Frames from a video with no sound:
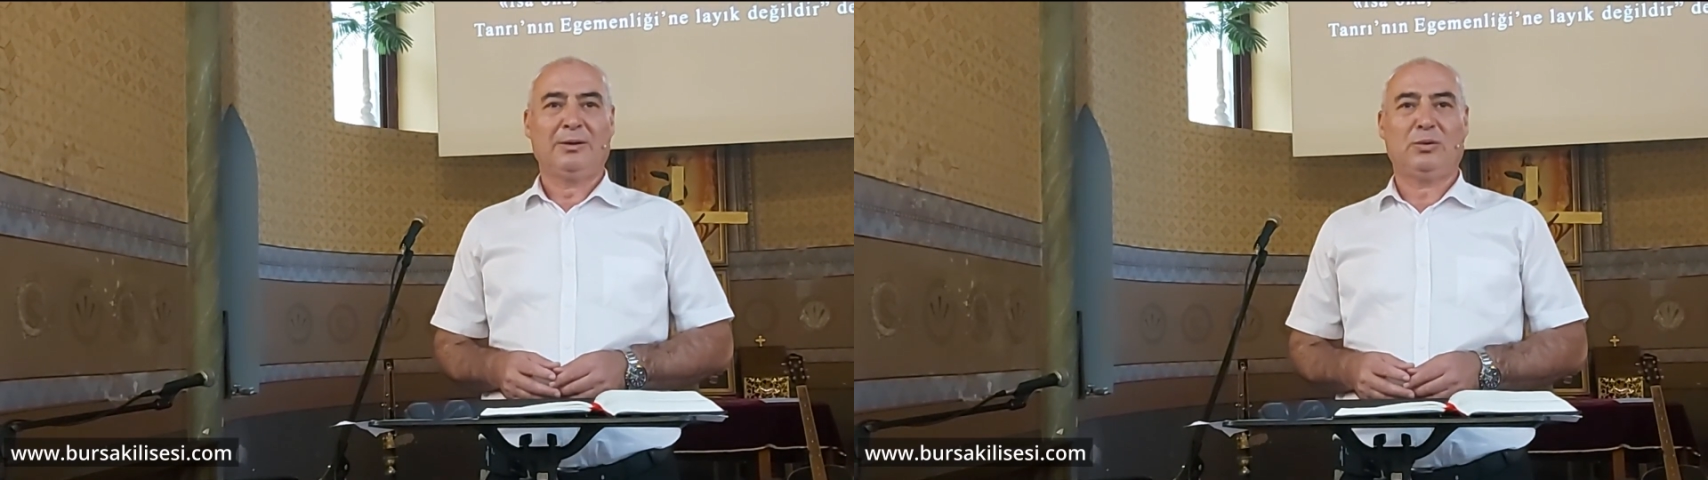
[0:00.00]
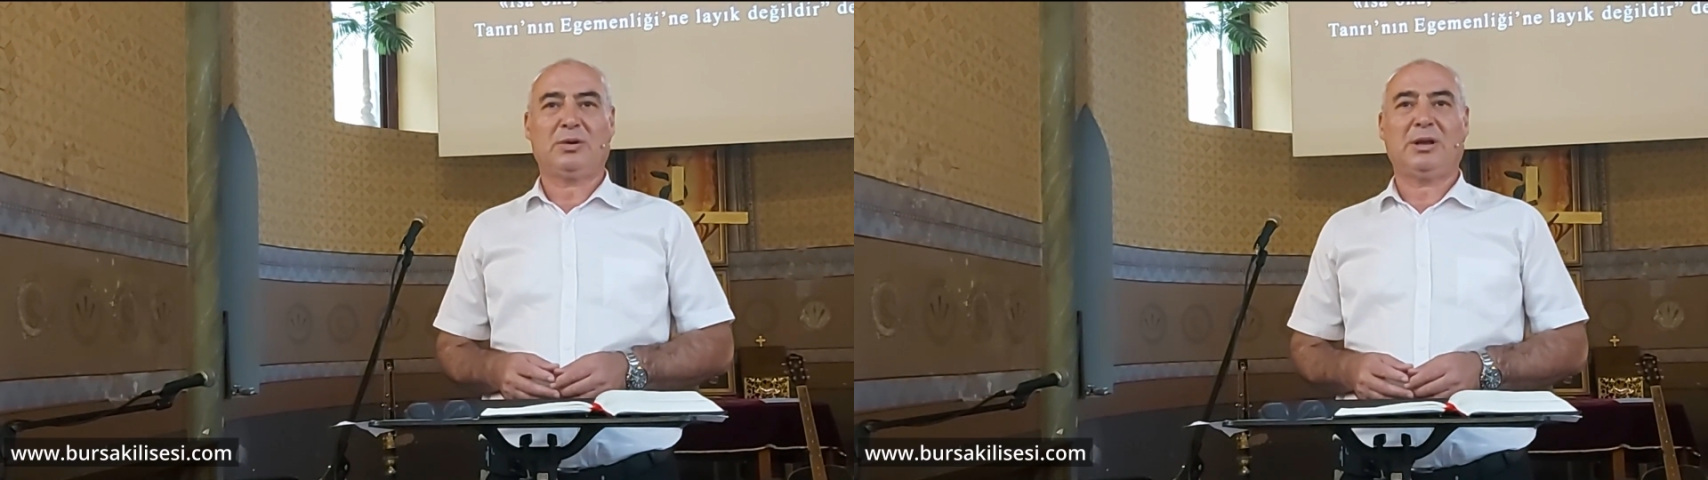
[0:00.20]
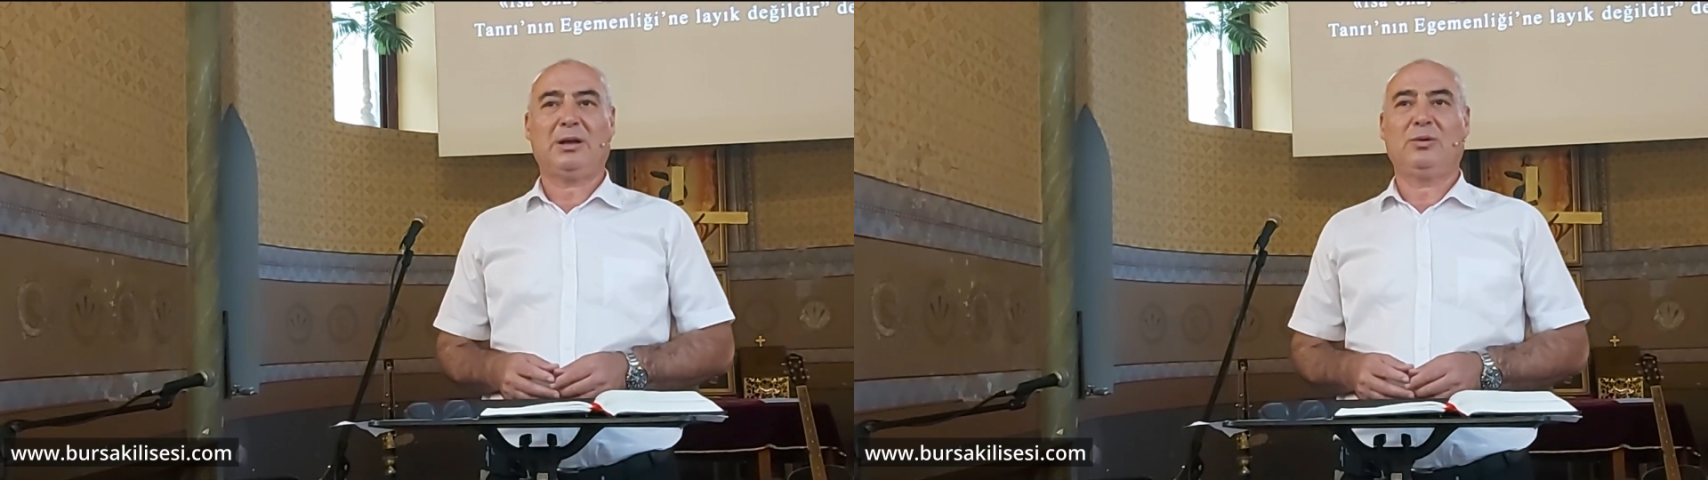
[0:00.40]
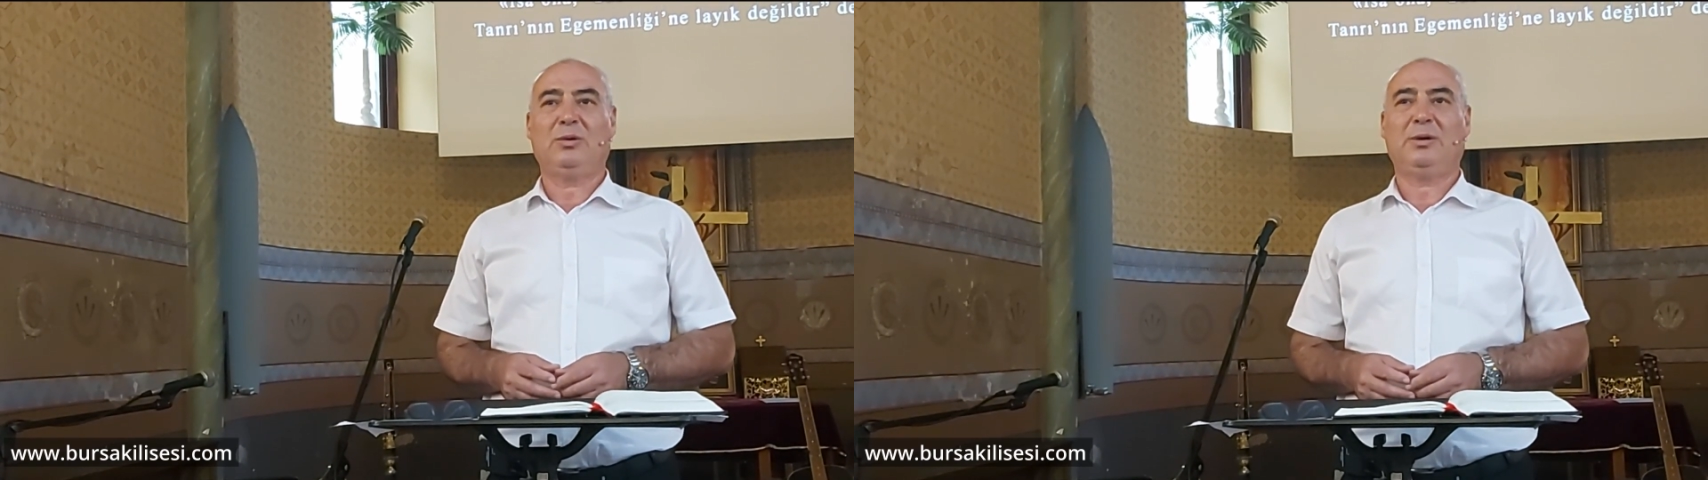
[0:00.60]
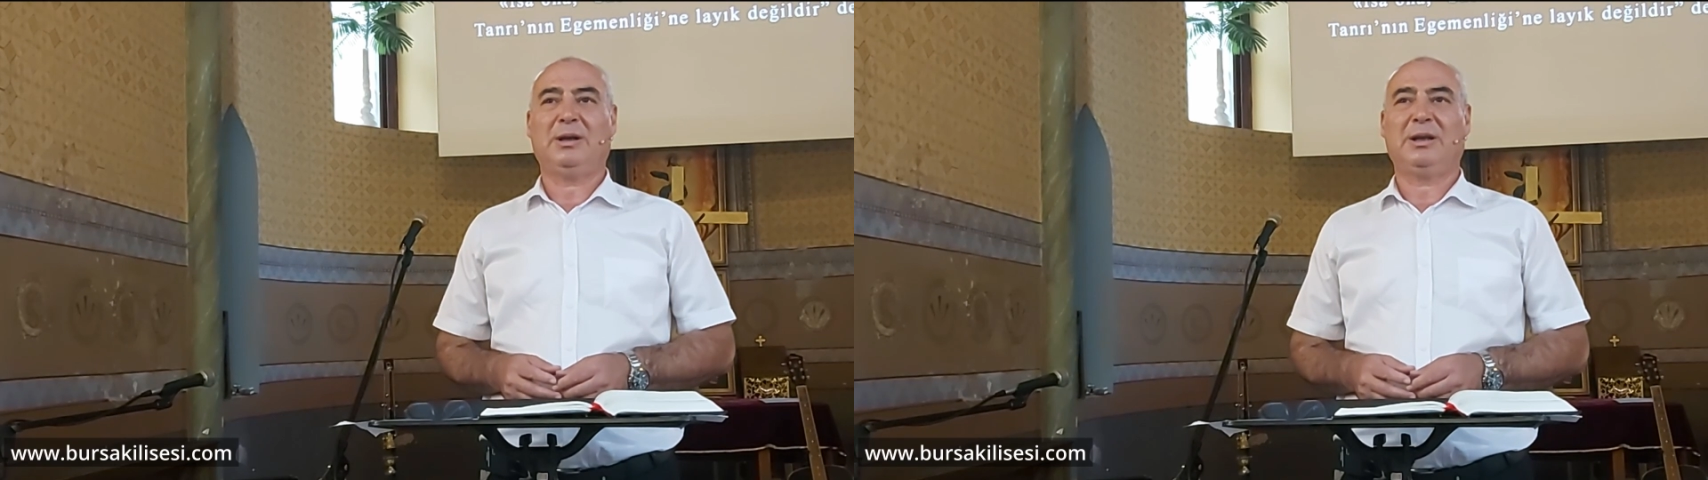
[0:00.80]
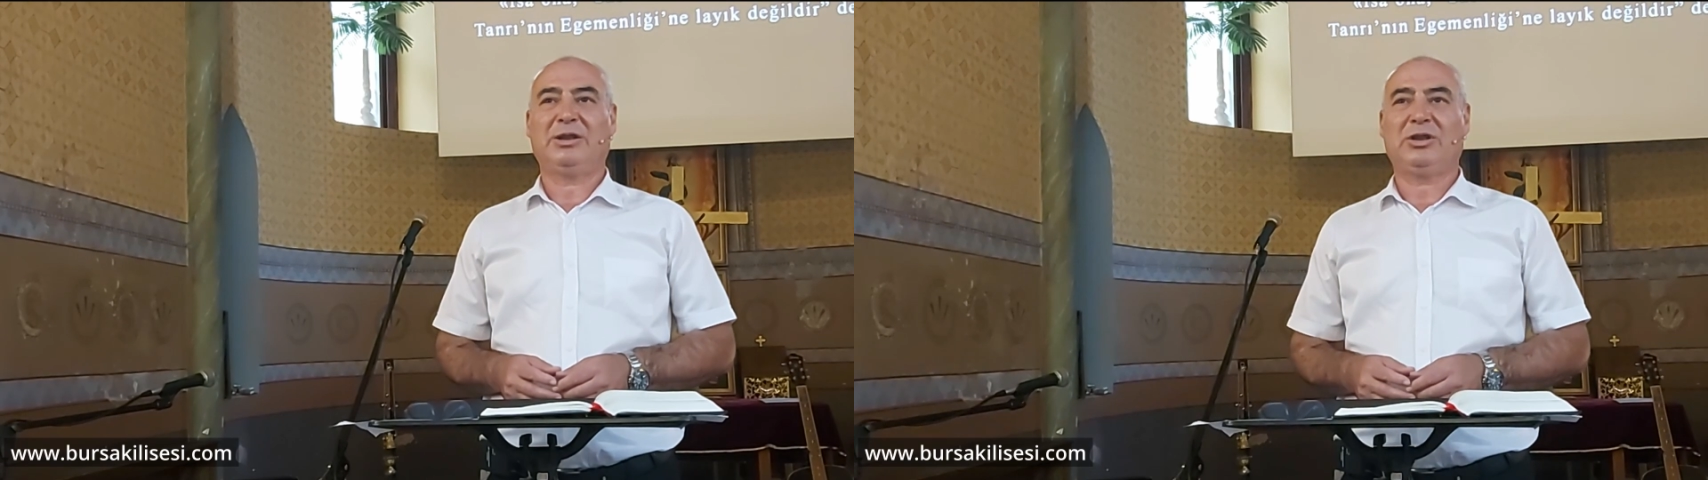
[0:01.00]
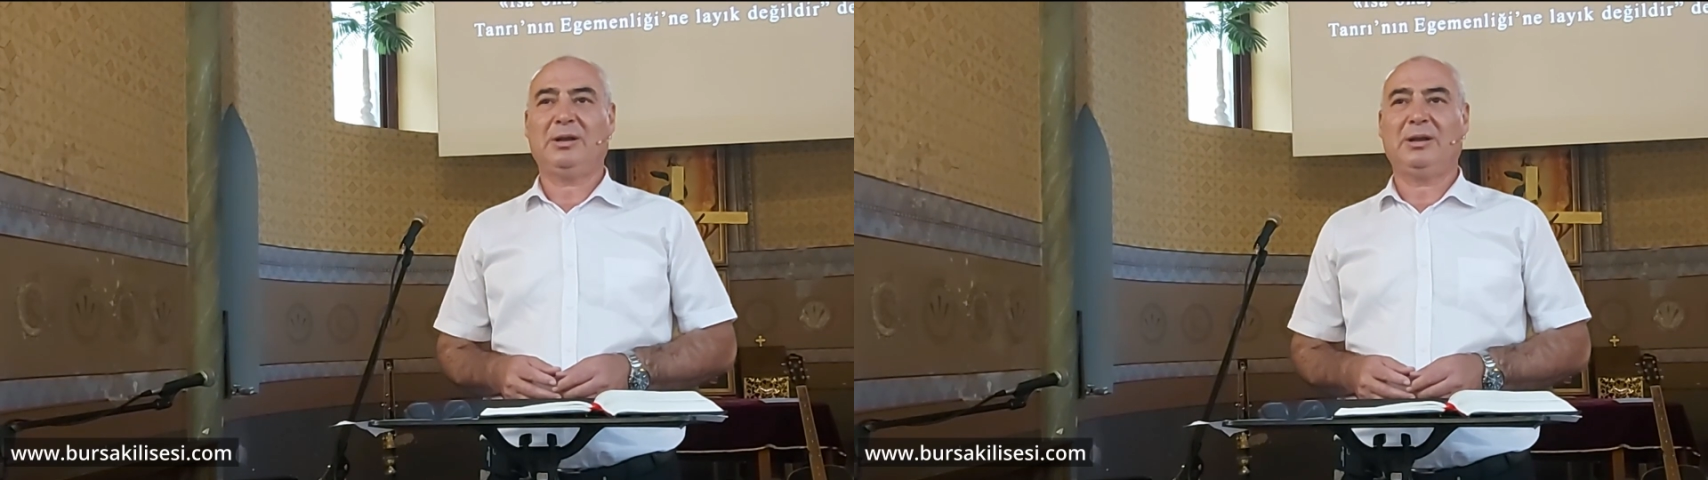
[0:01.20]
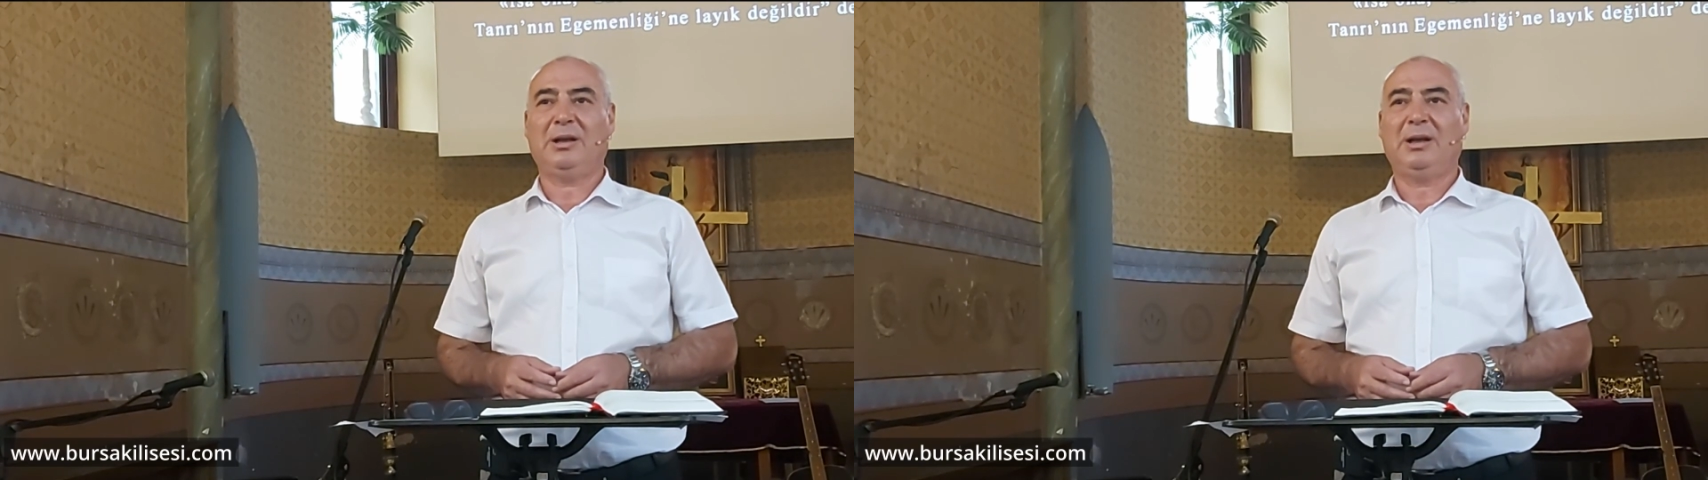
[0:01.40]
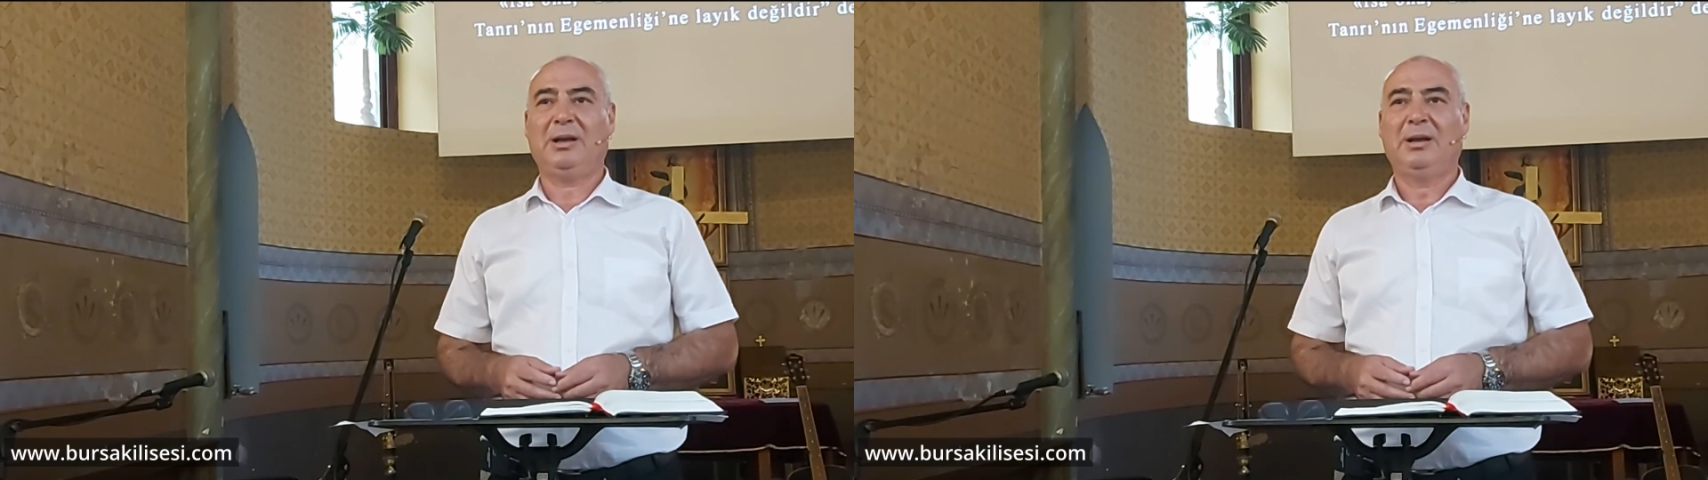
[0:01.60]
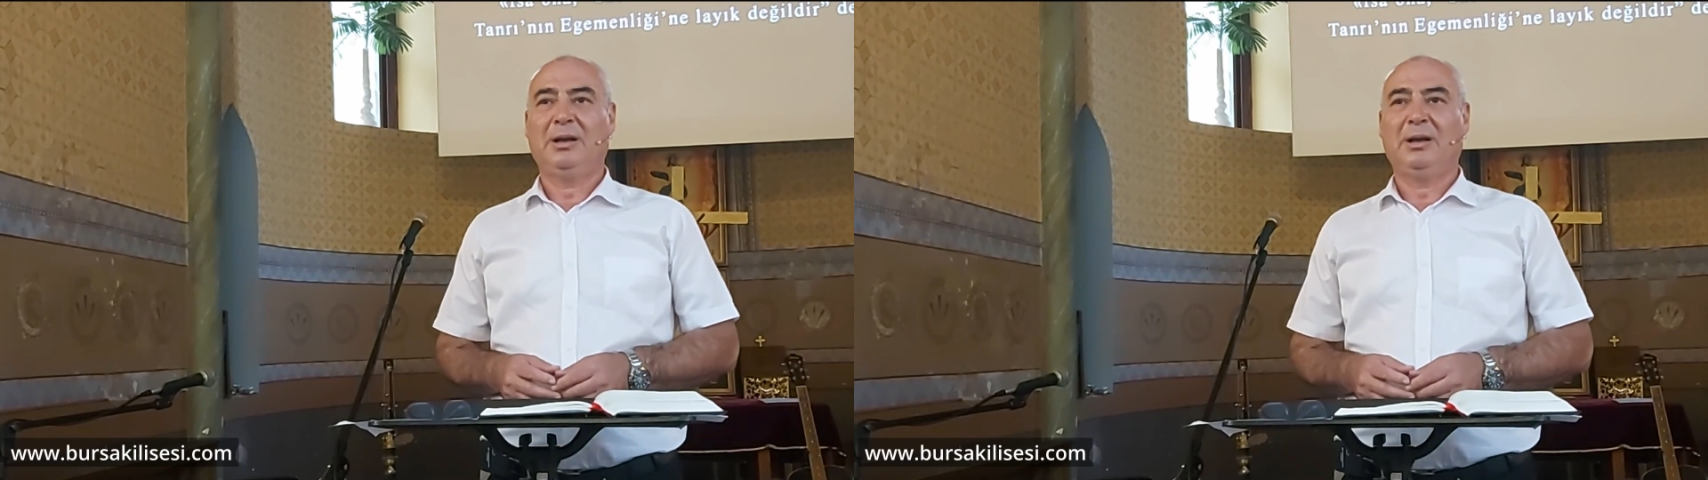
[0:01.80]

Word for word: kutsal ruh aracılığıyla